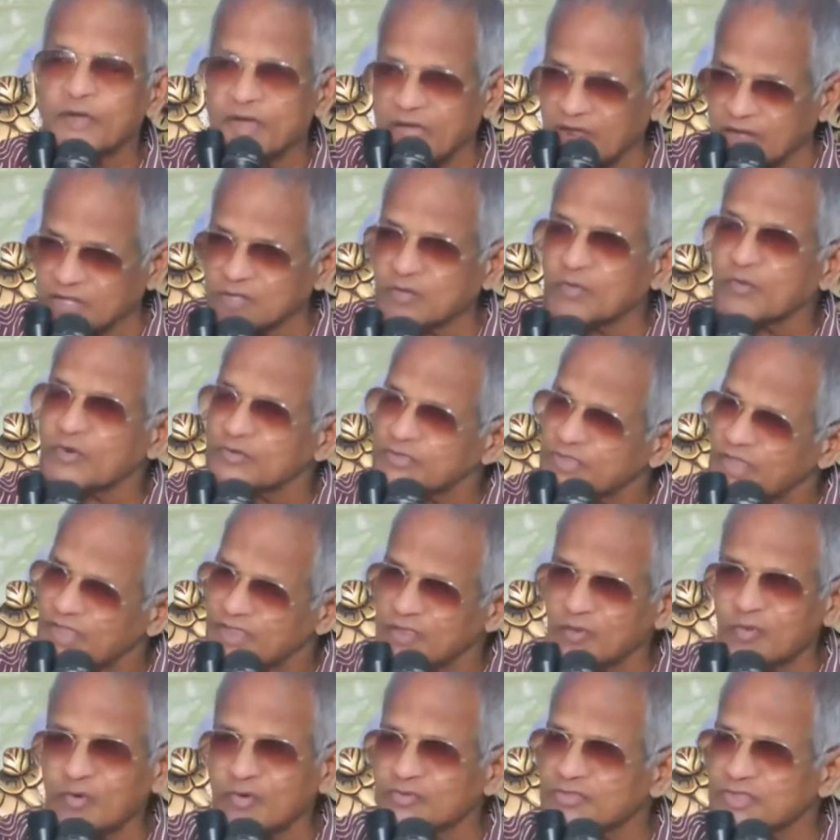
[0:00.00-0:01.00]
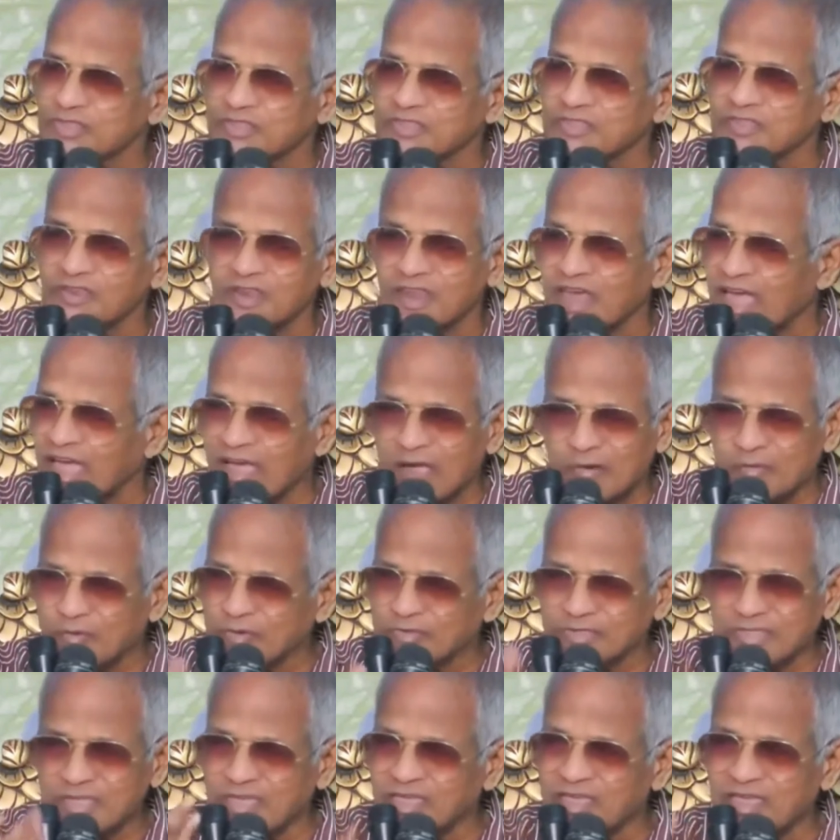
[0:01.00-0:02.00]
టాపిక్ అర్థమవుతే అర్థమవుతుంది
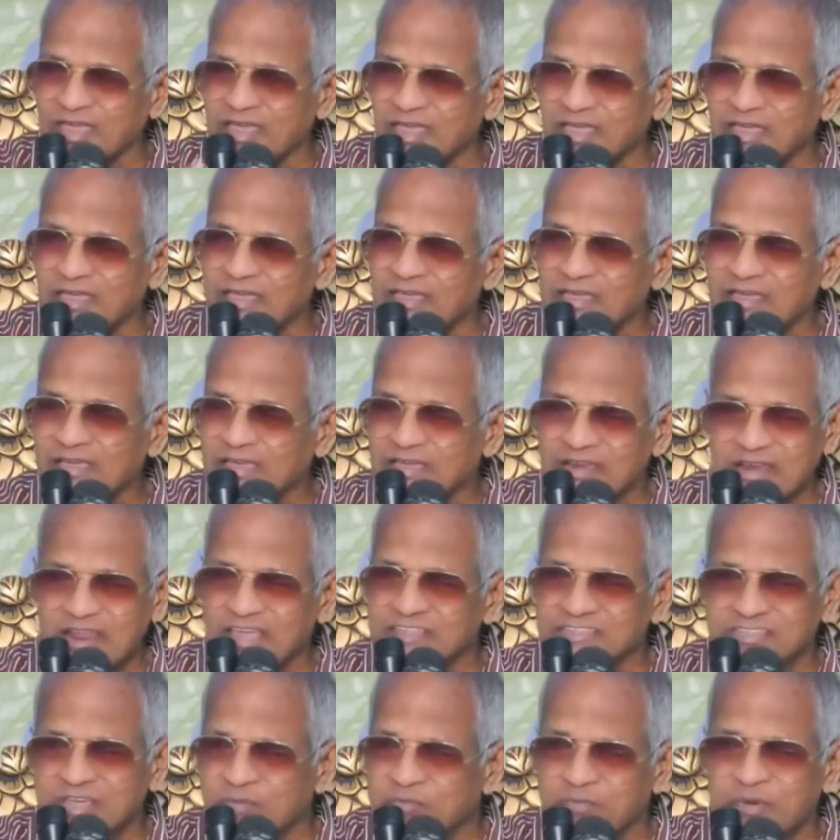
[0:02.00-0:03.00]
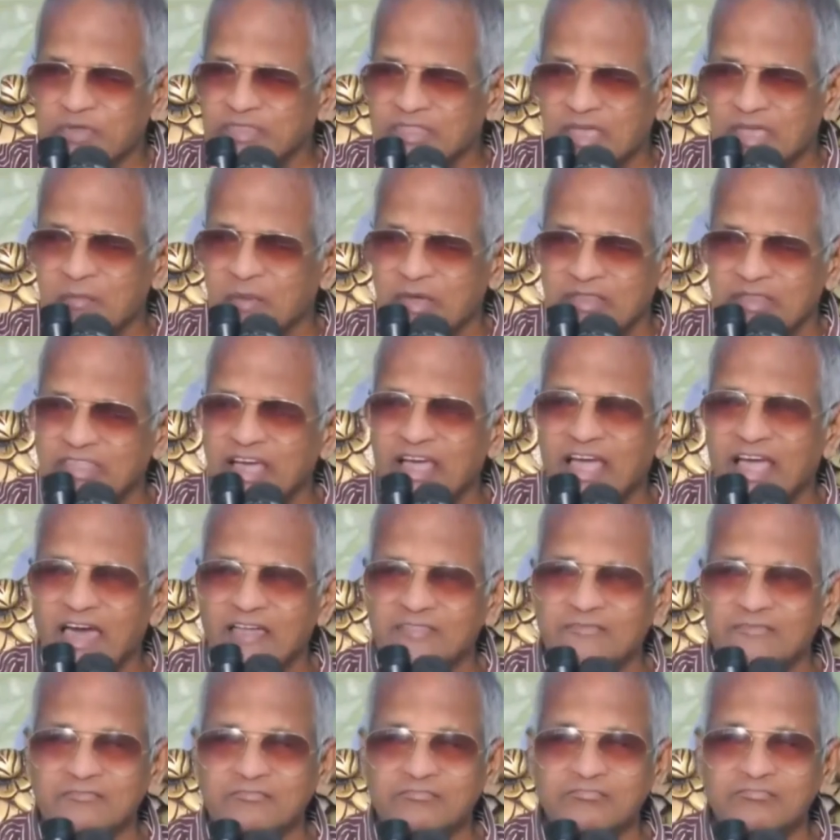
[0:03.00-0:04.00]
లేకపోతే నేను చెప్పేది ఏం అర్థం
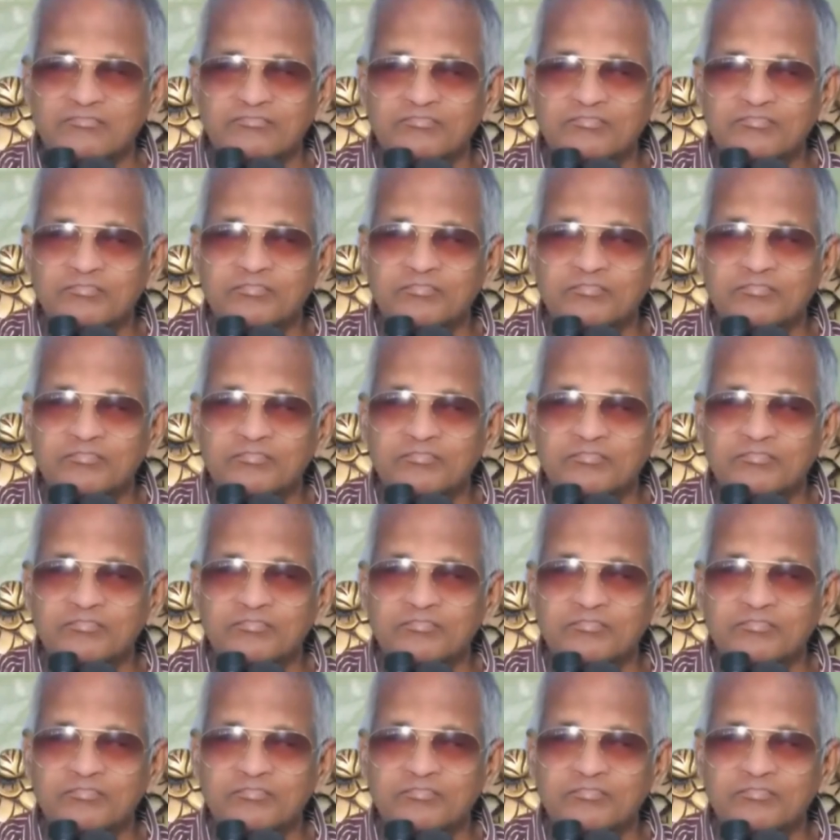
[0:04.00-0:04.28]
కాదు